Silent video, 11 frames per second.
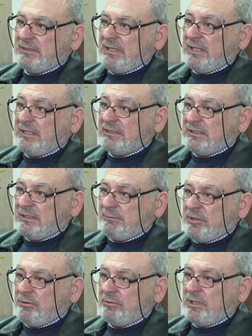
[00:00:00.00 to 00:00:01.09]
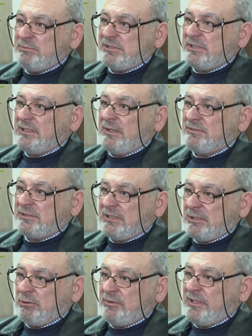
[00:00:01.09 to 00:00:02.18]
العريقة منذ خمسة آلاف
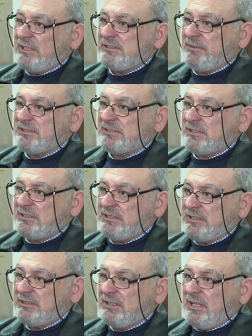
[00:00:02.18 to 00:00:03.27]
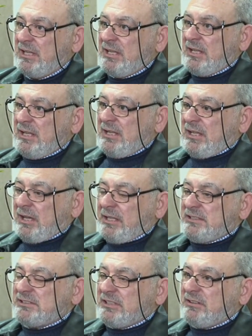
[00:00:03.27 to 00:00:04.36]
سنة والفلاسفة الصينيين
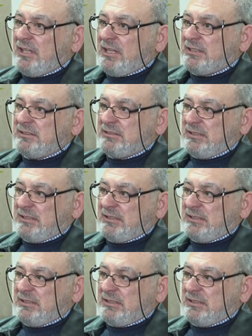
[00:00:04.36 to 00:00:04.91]
قد استطاعت